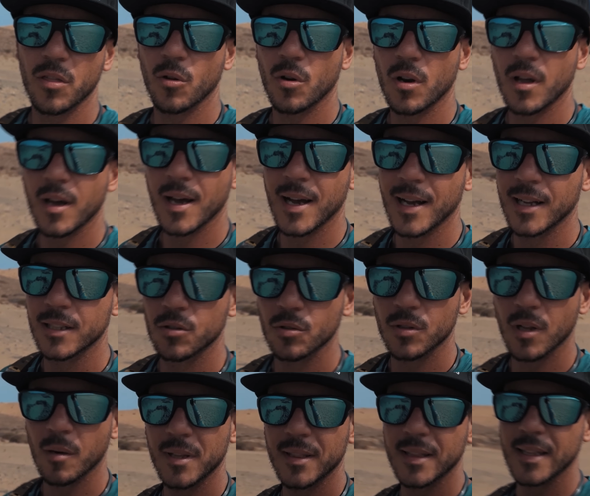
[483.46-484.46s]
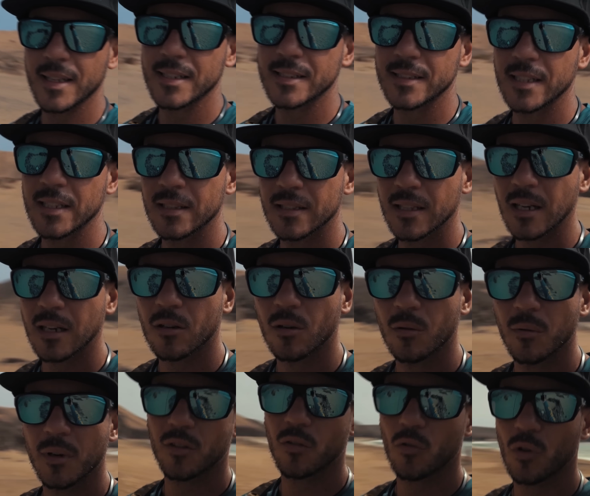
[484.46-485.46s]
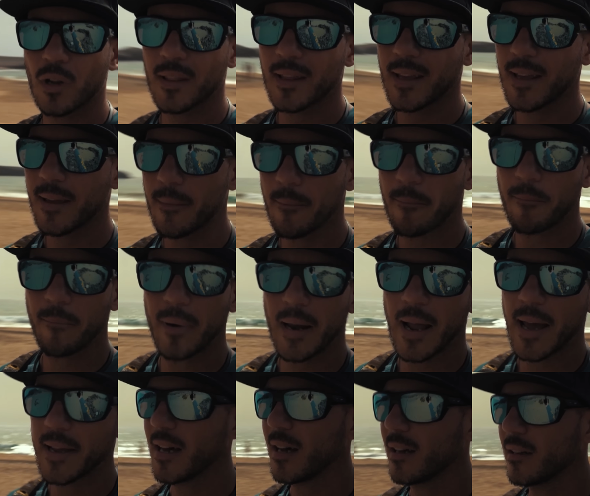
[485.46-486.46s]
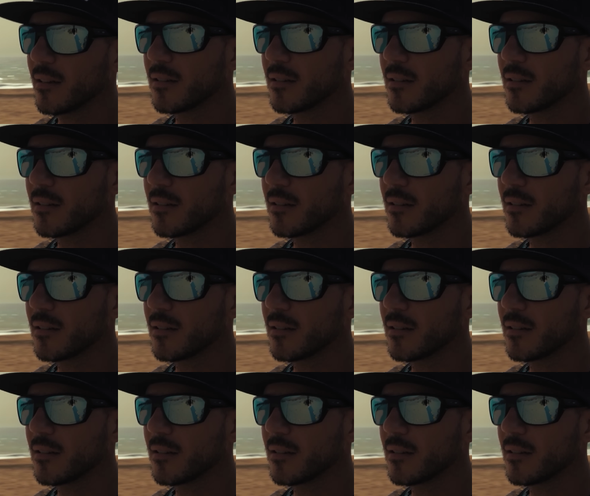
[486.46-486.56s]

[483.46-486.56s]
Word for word: zona totalmente distinta, como es zona de playa.